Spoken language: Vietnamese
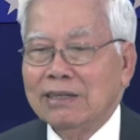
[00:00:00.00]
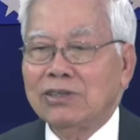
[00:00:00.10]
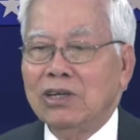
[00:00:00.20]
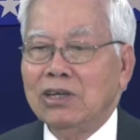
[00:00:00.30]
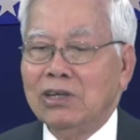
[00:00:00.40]

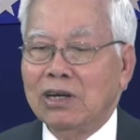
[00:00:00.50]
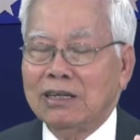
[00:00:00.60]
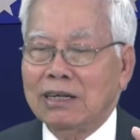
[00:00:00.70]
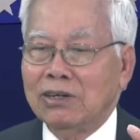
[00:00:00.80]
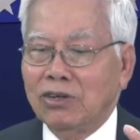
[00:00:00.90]
thì những
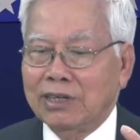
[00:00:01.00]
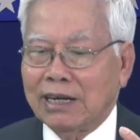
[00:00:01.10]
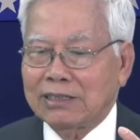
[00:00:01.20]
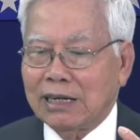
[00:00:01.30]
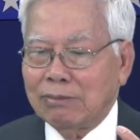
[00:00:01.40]
cái người da
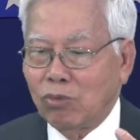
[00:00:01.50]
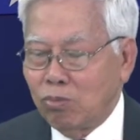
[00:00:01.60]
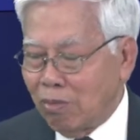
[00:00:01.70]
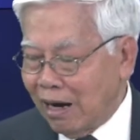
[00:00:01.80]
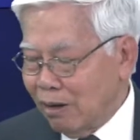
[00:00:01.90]
trắng muốn
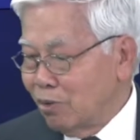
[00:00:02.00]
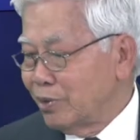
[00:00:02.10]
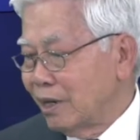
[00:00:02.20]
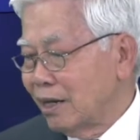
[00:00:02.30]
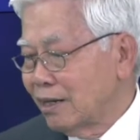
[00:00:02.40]
bảo
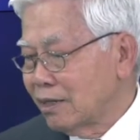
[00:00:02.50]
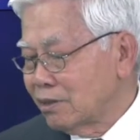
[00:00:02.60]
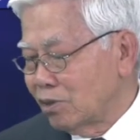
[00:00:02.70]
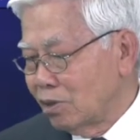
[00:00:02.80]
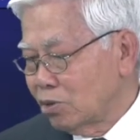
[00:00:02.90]
vệ cái sự